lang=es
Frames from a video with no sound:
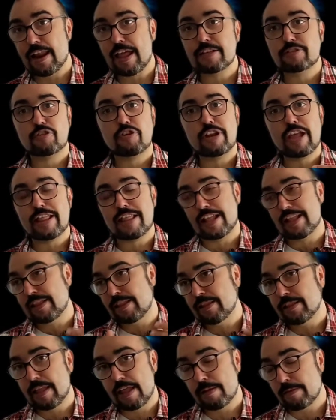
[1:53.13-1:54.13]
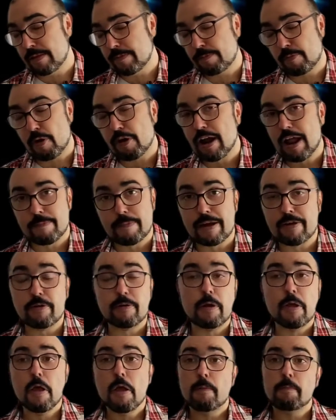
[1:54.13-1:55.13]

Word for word: la historia del, programa, ¿no?